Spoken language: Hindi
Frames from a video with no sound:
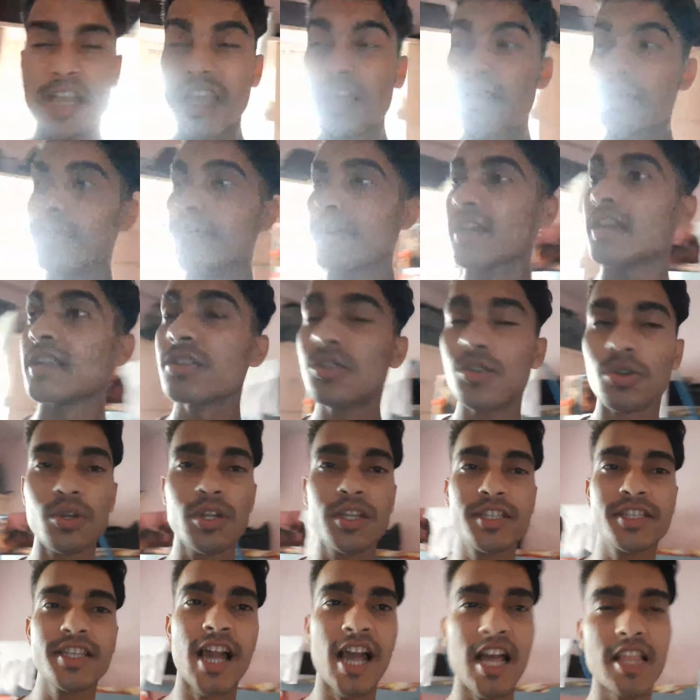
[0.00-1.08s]
चाय पीकर
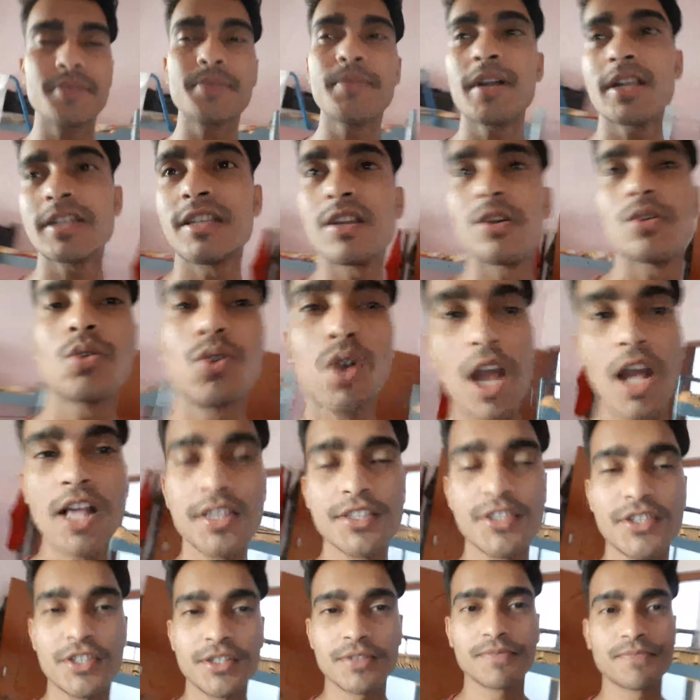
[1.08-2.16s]
थोड़ी छात पर जाऊँगा
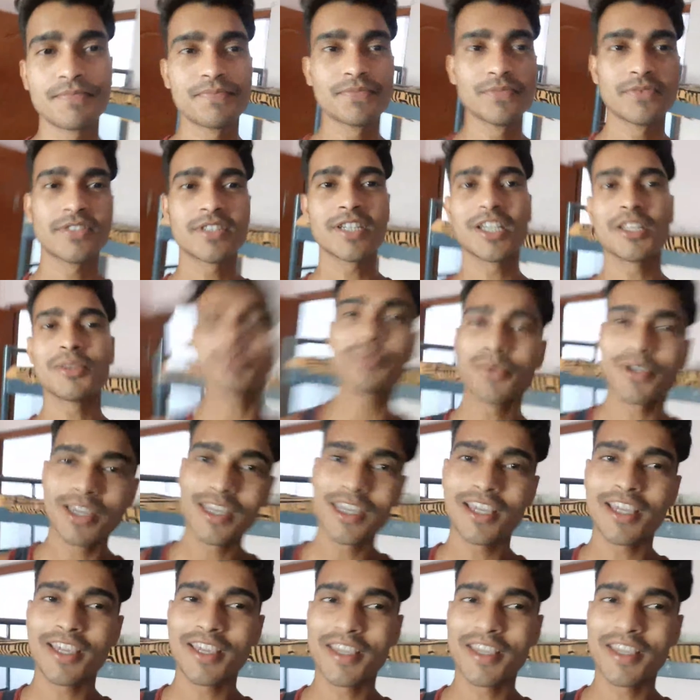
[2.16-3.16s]
आज छत पे